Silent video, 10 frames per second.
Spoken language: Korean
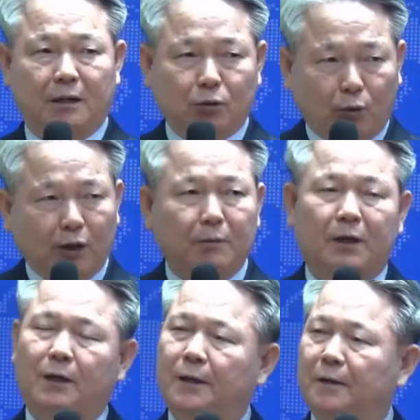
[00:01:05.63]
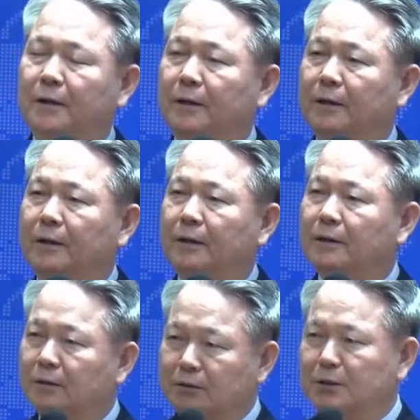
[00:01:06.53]
돌아와라.
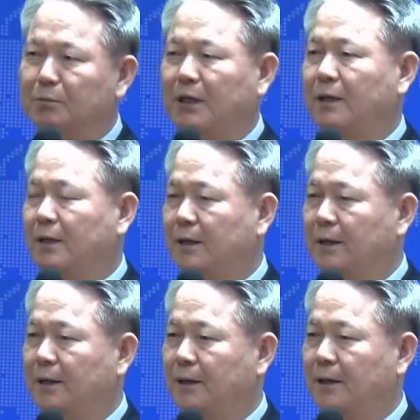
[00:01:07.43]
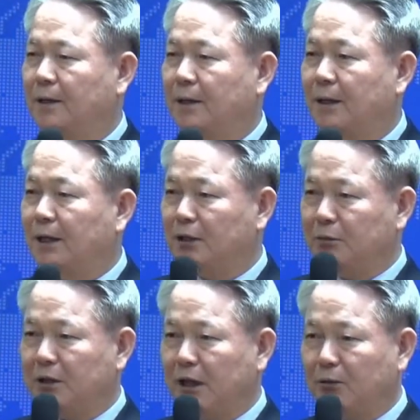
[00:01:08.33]
그러지 말아라.
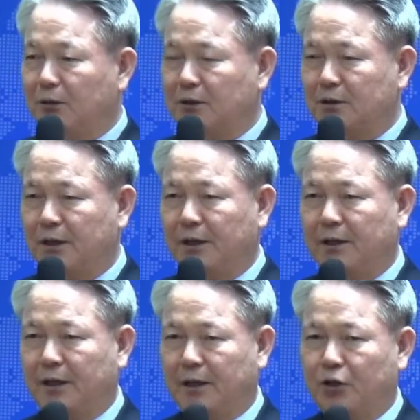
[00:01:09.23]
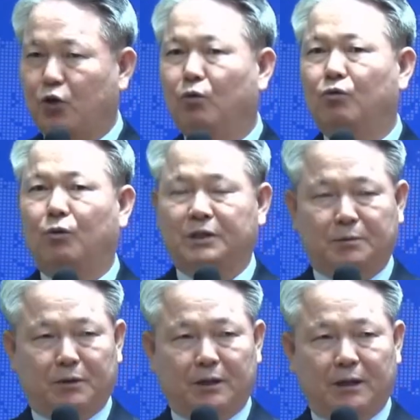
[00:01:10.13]
하나님이 때로는 그들에게
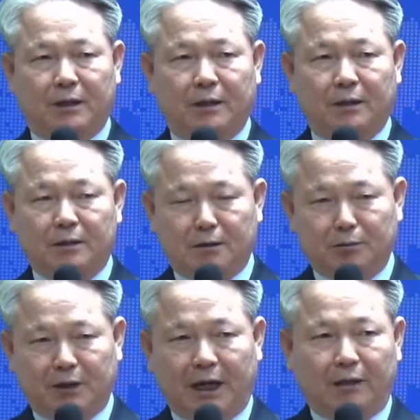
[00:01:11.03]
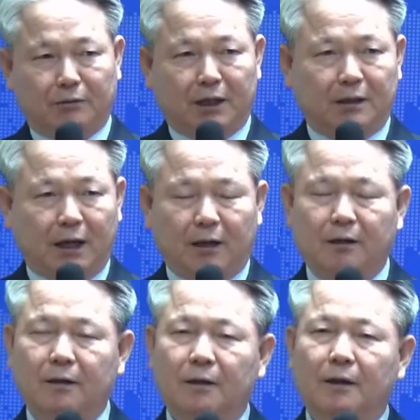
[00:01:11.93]
경고하십니다. 그러면 안 된다.
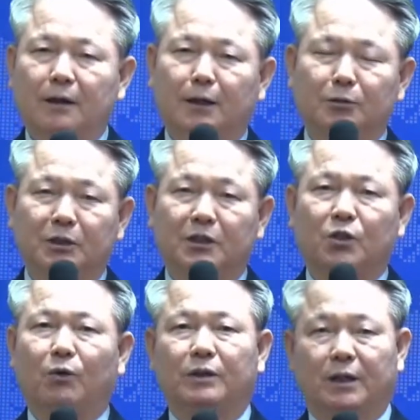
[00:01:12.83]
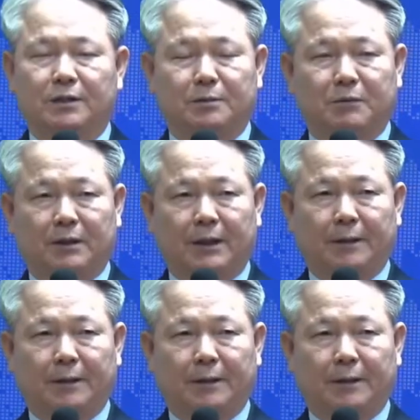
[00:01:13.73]
하나님이 경계하십니다.